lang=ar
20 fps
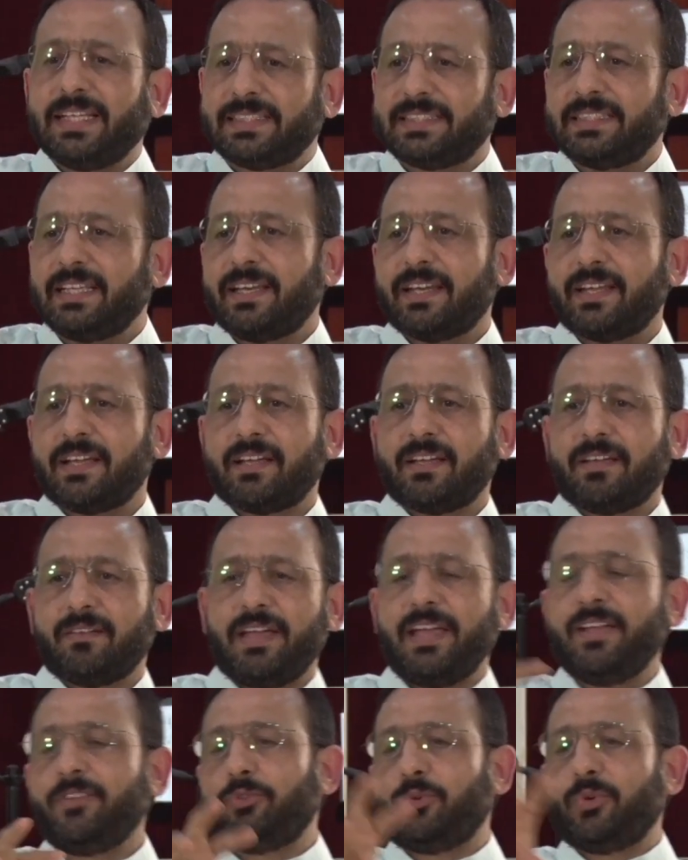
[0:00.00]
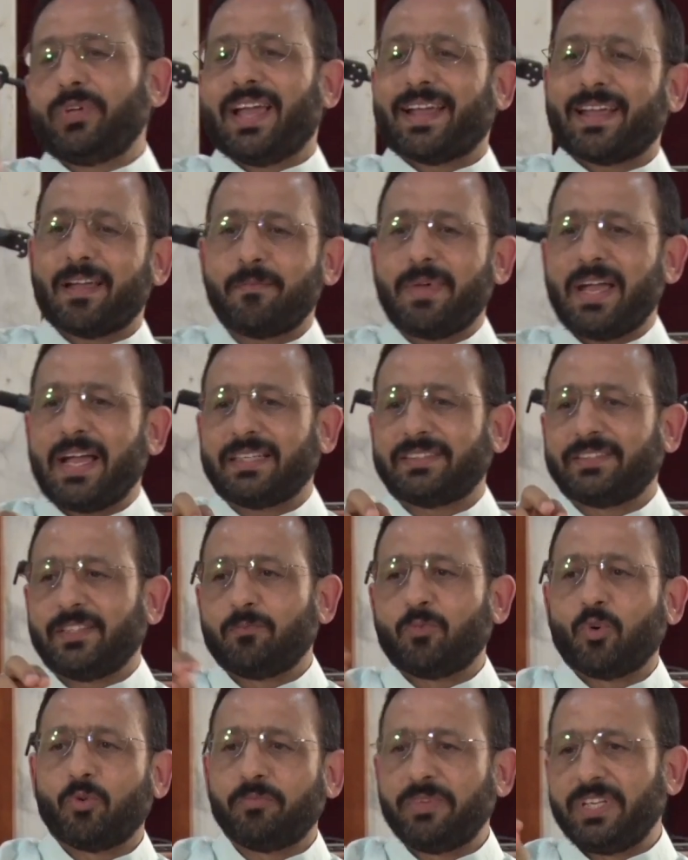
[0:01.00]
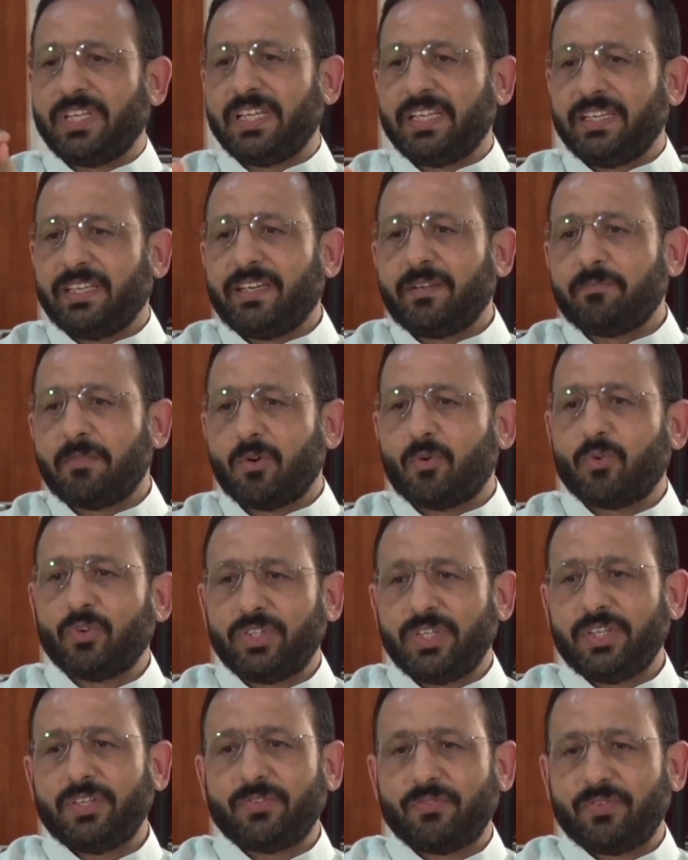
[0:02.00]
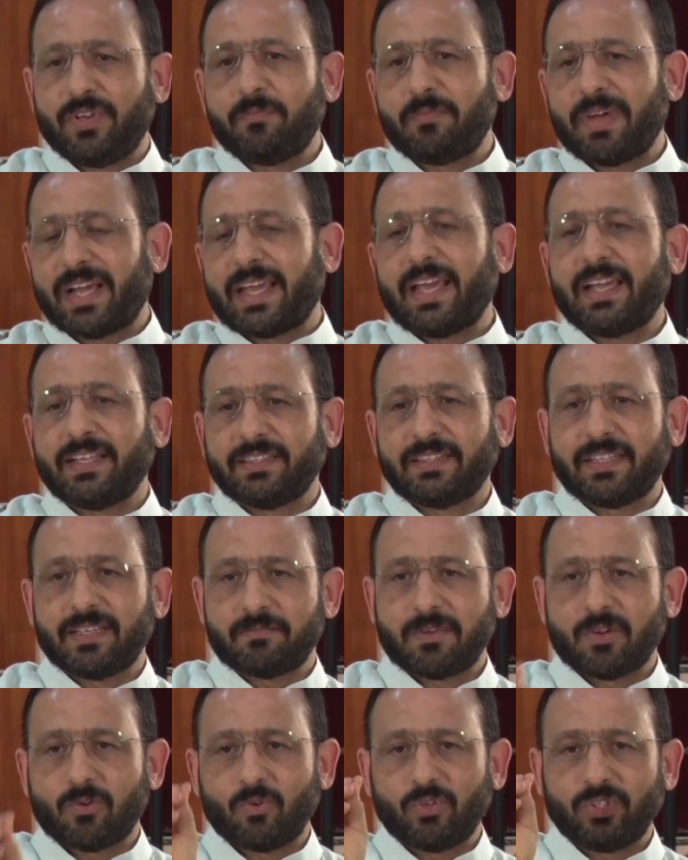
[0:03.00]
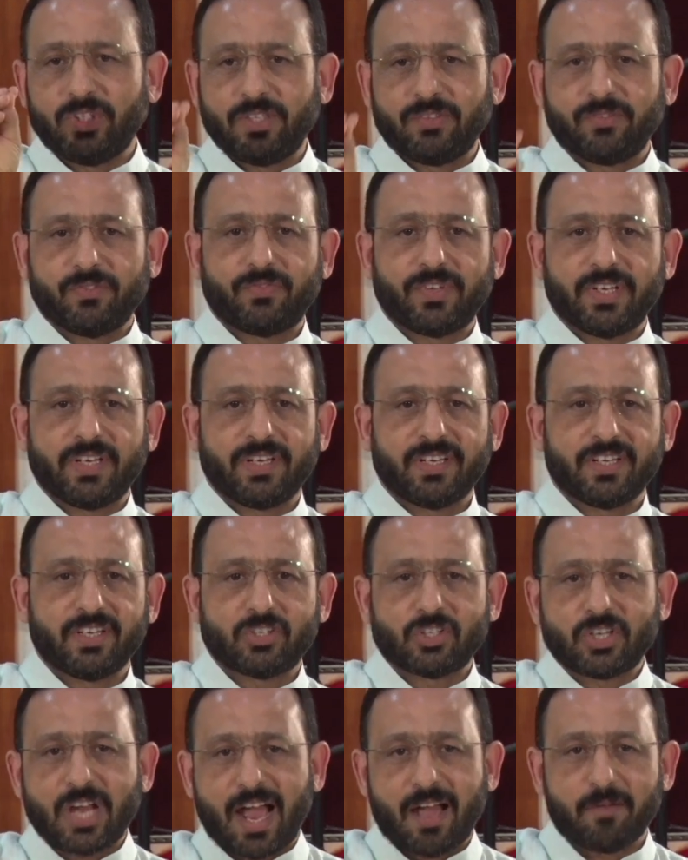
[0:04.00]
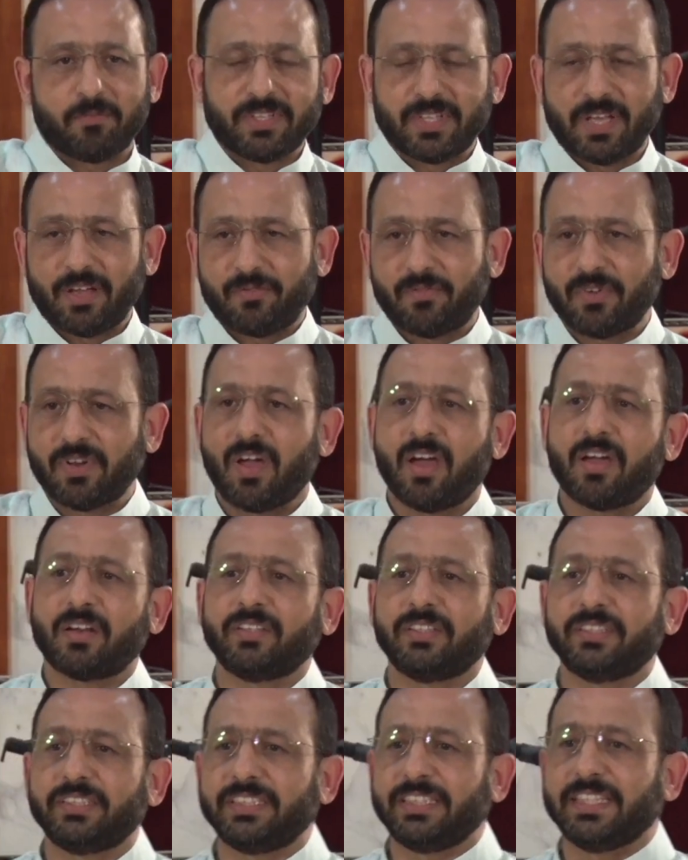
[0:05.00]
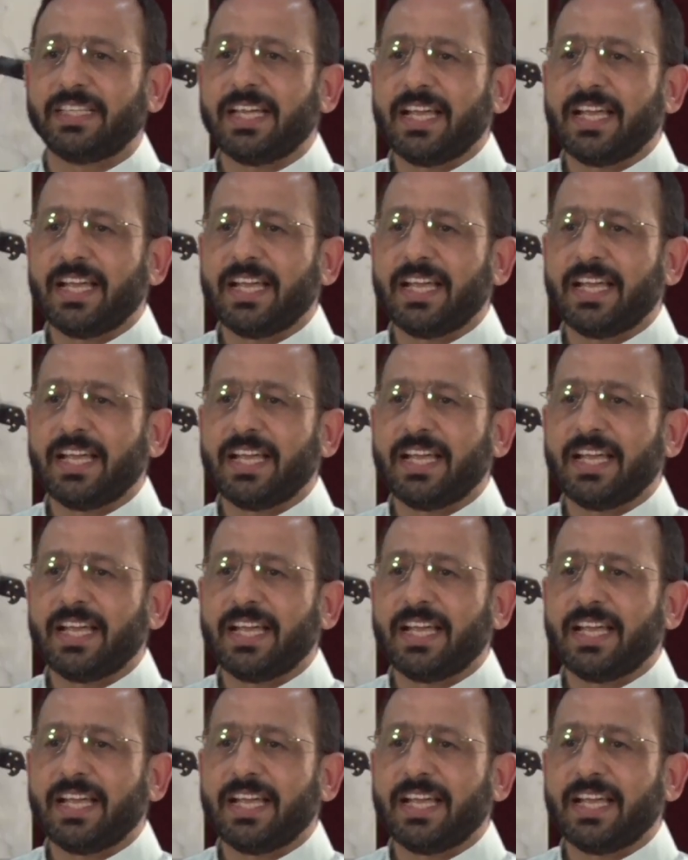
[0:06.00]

سنه انتوا يا جماعه المؤمنين اللي موجودين في المكان ده موجودين في الشعب ده في الارض دي